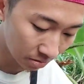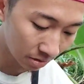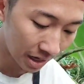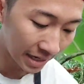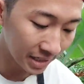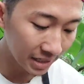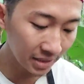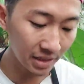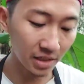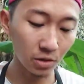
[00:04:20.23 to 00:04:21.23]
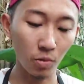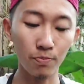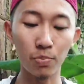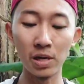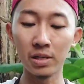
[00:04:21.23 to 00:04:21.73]
dulu lah ini ini
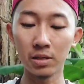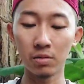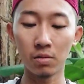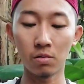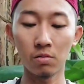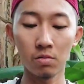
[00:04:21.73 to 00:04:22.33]
tobel ini dulu